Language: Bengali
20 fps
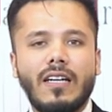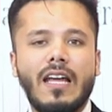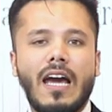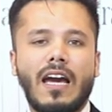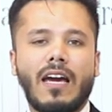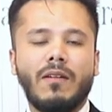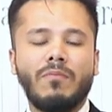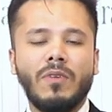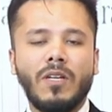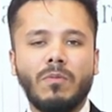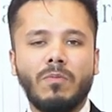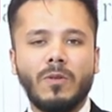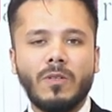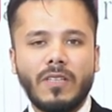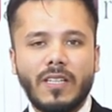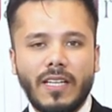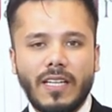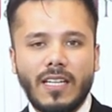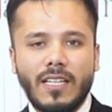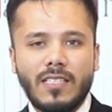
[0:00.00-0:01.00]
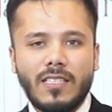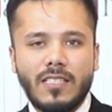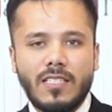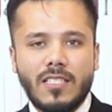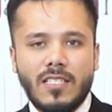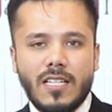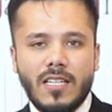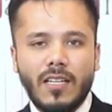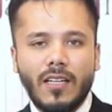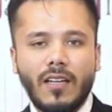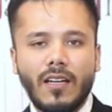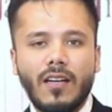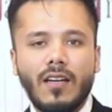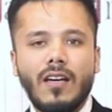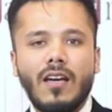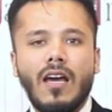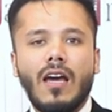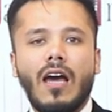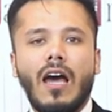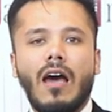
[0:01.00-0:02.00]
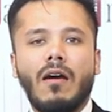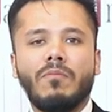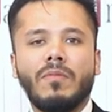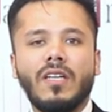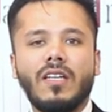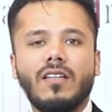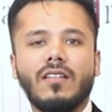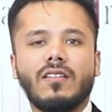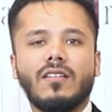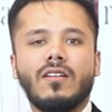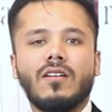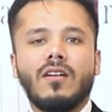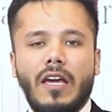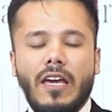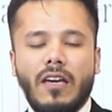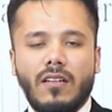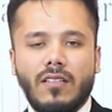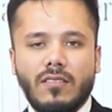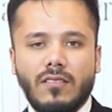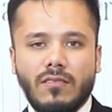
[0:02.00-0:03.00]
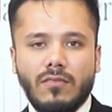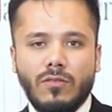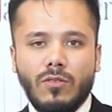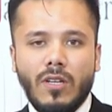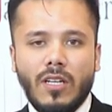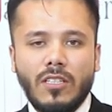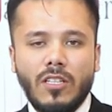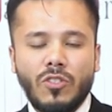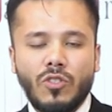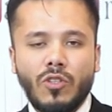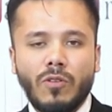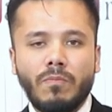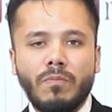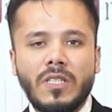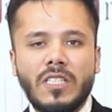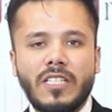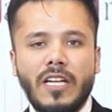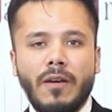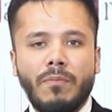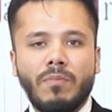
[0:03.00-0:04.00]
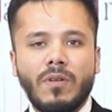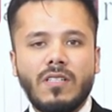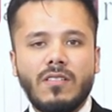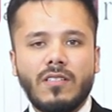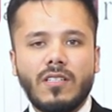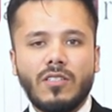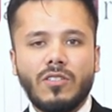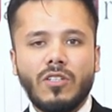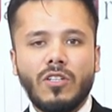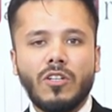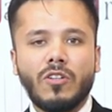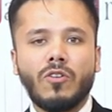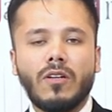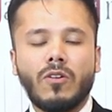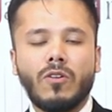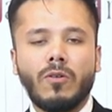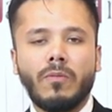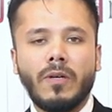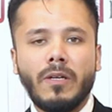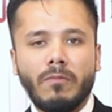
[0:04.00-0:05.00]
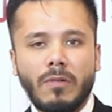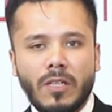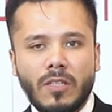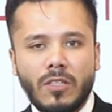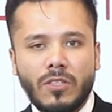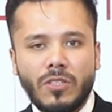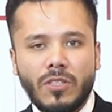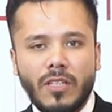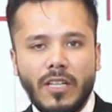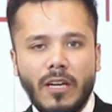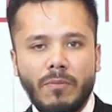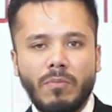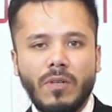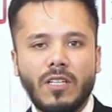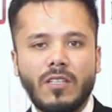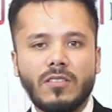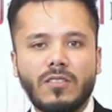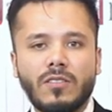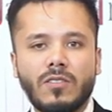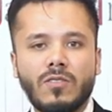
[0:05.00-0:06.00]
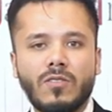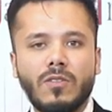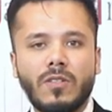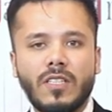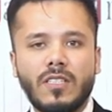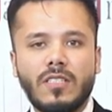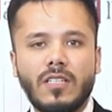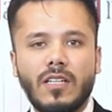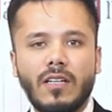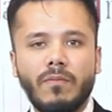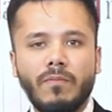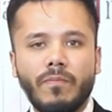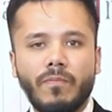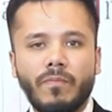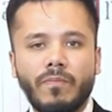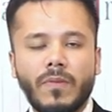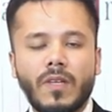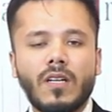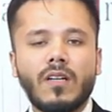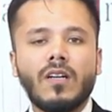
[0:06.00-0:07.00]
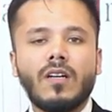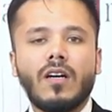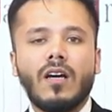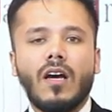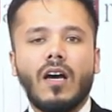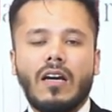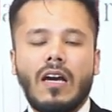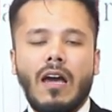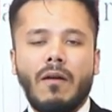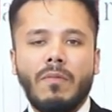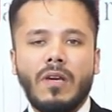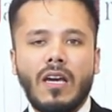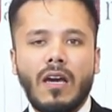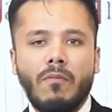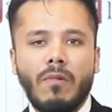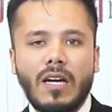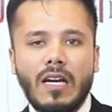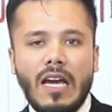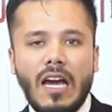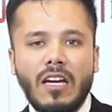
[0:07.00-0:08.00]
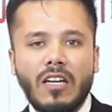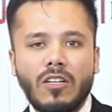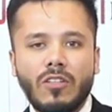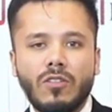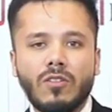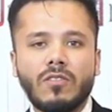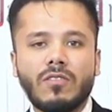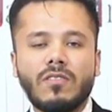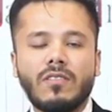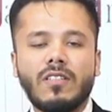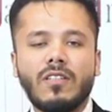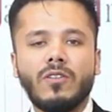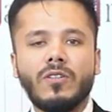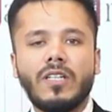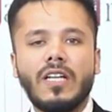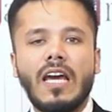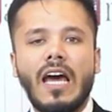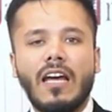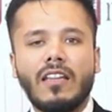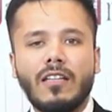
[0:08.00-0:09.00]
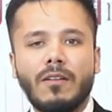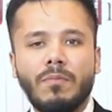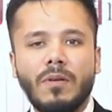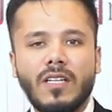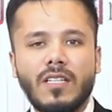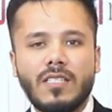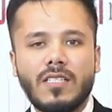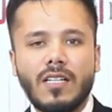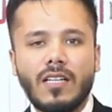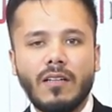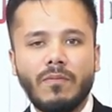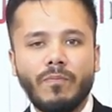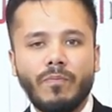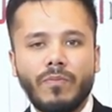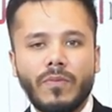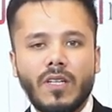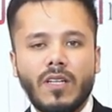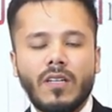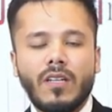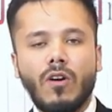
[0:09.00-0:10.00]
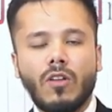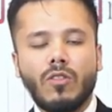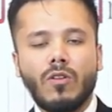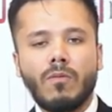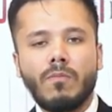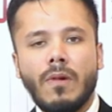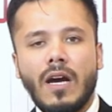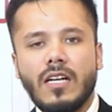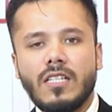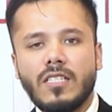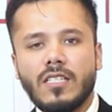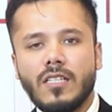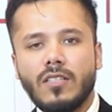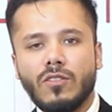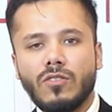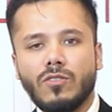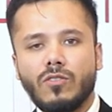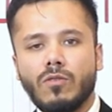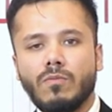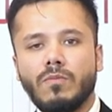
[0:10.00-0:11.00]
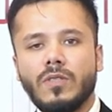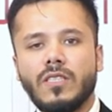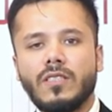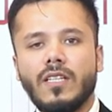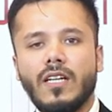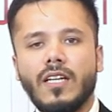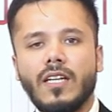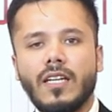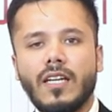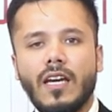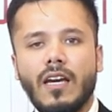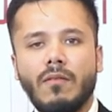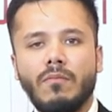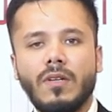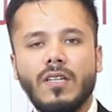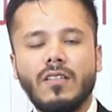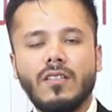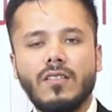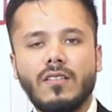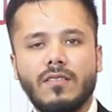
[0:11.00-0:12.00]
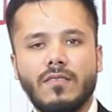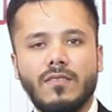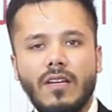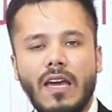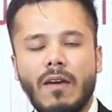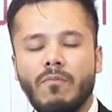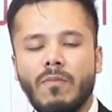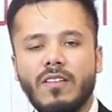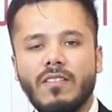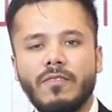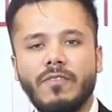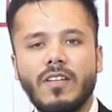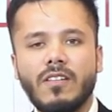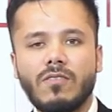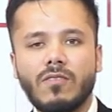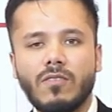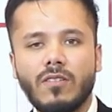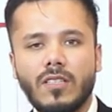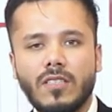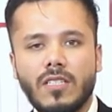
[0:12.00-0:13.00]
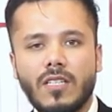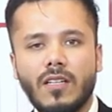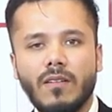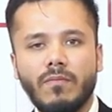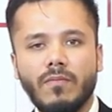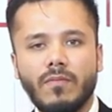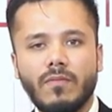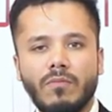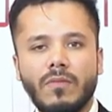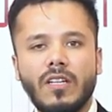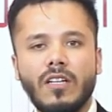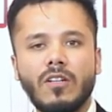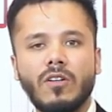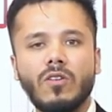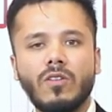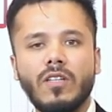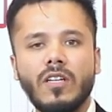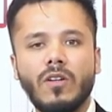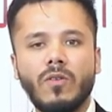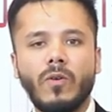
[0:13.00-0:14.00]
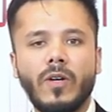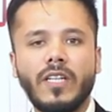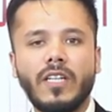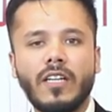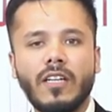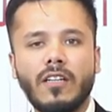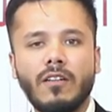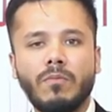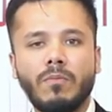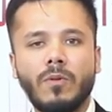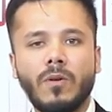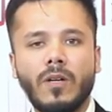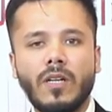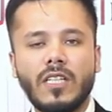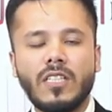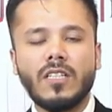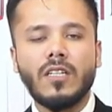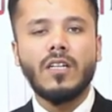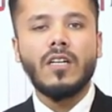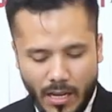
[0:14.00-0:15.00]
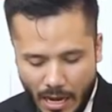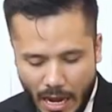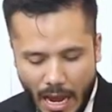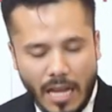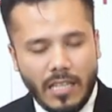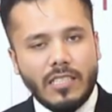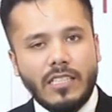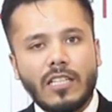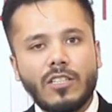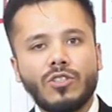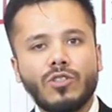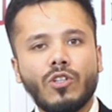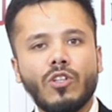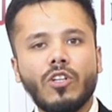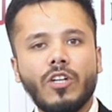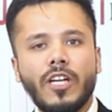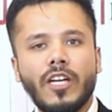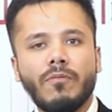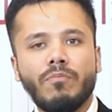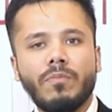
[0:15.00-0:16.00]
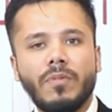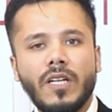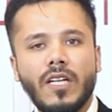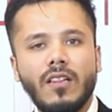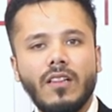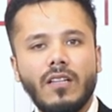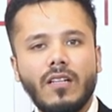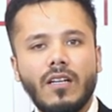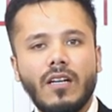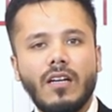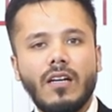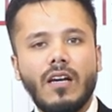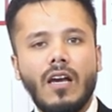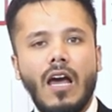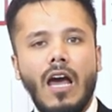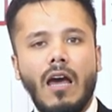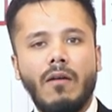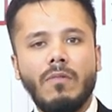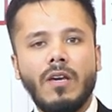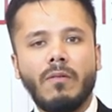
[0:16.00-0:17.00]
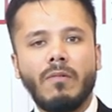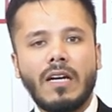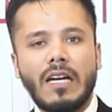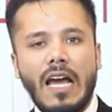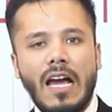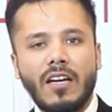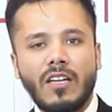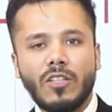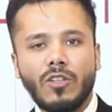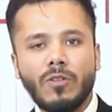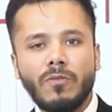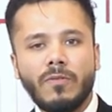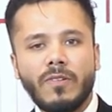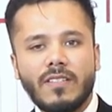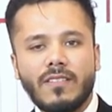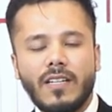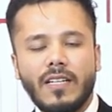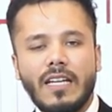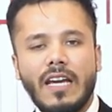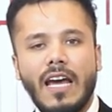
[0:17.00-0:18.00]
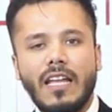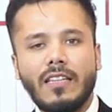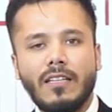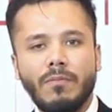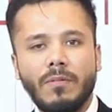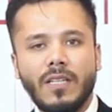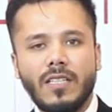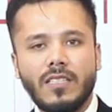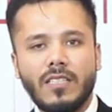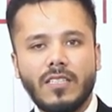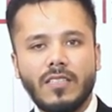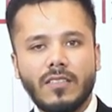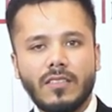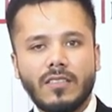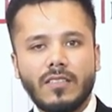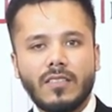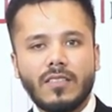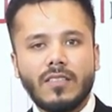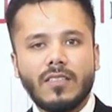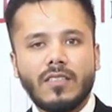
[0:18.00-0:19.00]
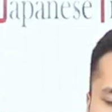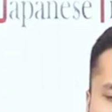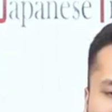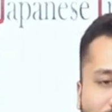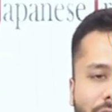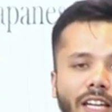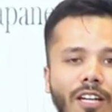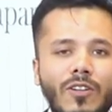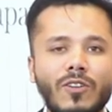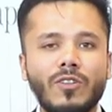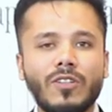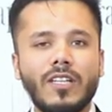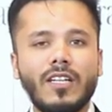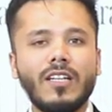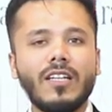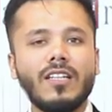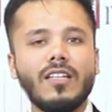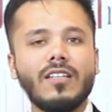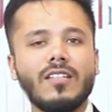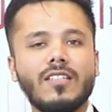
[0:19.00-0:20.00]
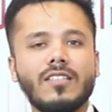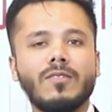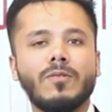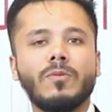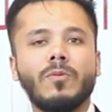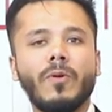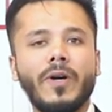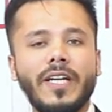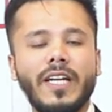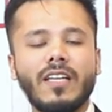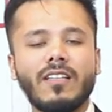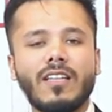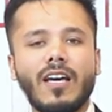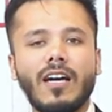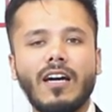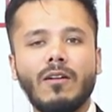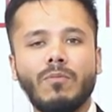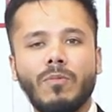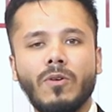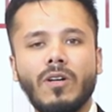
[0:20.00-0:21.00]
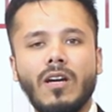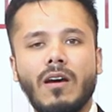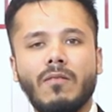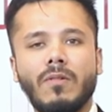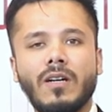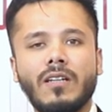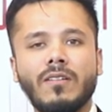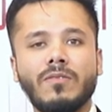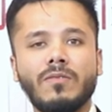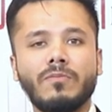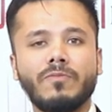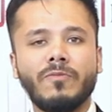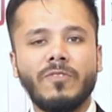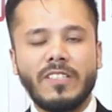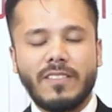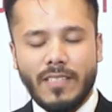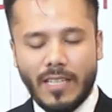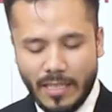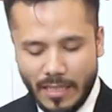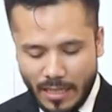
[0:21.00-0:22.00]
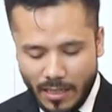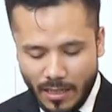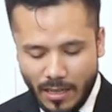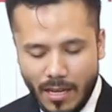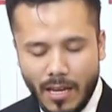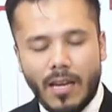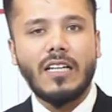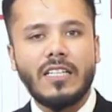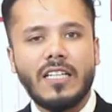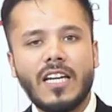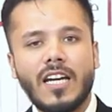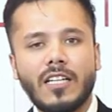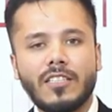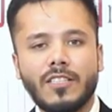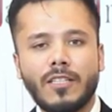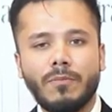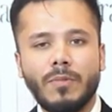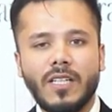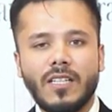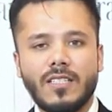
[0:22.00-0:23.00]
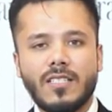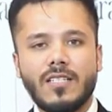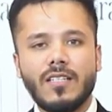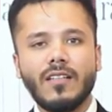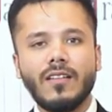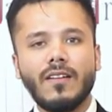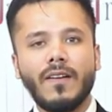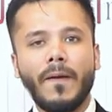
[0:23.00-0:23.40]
ঢাকা মিরপুর থেকে এসেছি আমি দু এপ্রিল সেশনে কোভিড ইমিগ্রেশনে অ্যাপ্লিকেশন করেছিলাম আমি আমার কাঙ্ক্ষিত সিইউটি হাতে পেয়েছিলাম গত মার্চের চব্বিশ তারিখে আমি অ্যাম্বাসি ফেস করেছিলাম দীর্ঘদিন ওয়েটিংয়ের পরে আজকে ষোলোই এপ্রিল আমি আমার কাঙ্ক্ষিত ভিসাটি হাতে পেয়েছি দীর্ঘদিন ওয়েটিং থাকার পর আমার ভিসাটি নিয়ে আসতে পেরেছি